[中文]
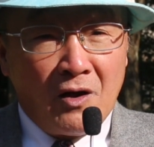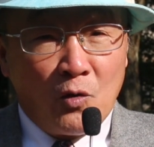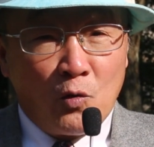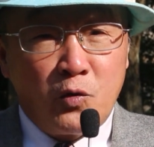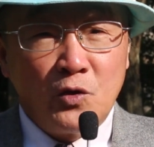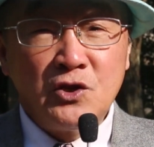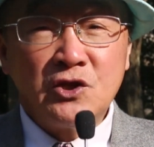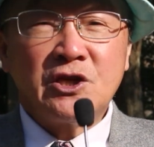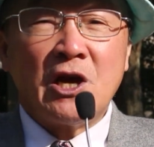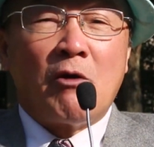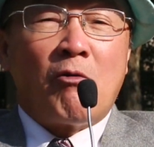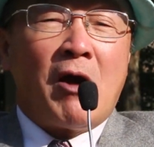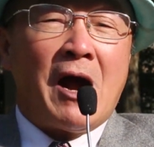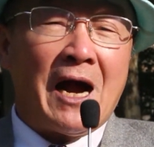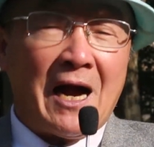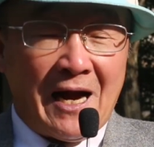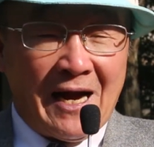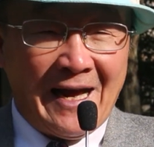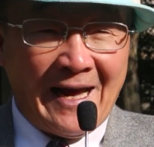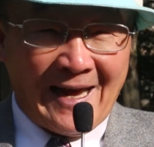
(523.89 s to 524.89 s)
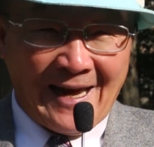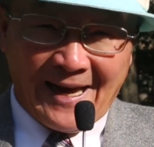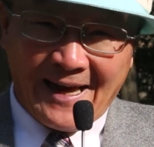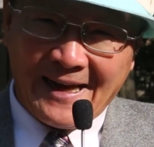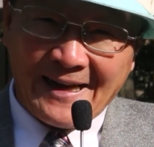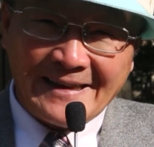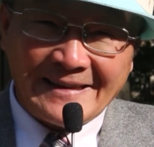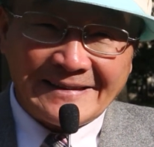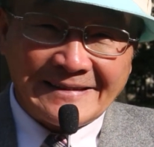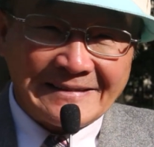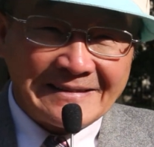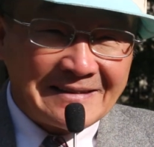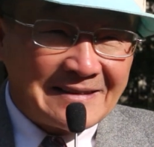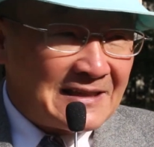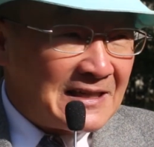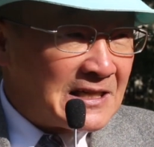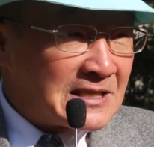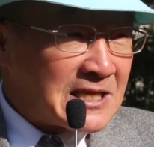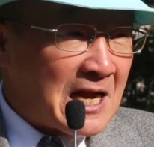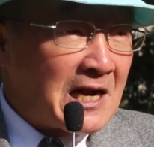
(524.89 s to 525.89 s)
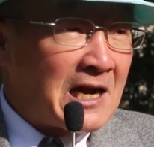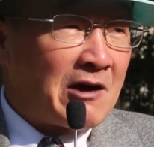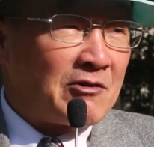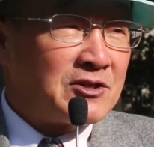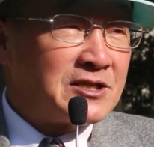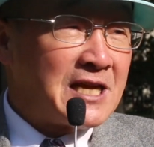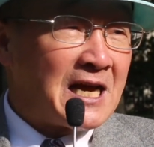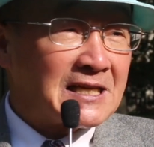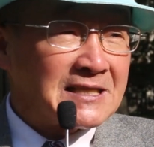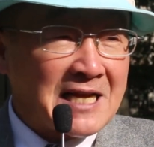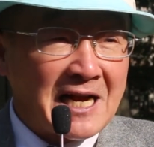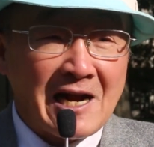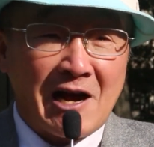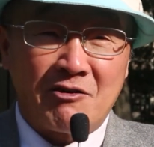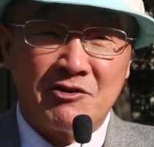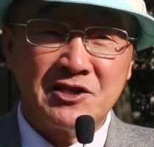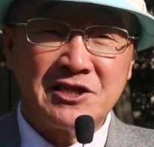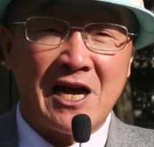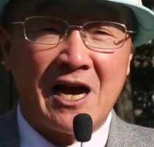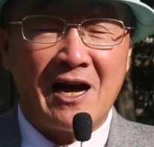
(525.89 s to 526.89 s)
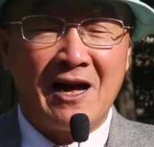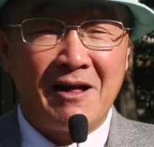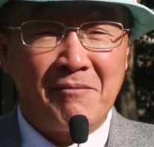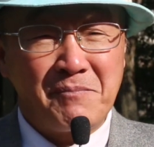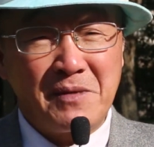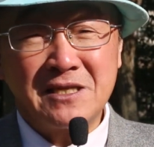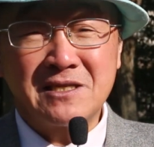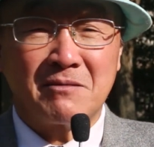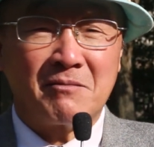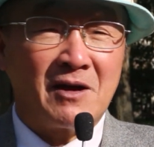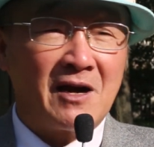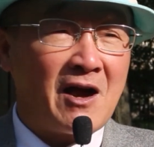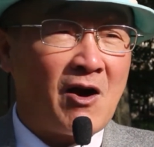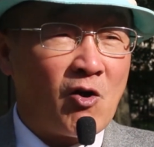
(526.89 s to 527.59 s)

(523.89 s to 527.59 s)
荤笑话，嘿嘿，参考一下，参考一下，没什么。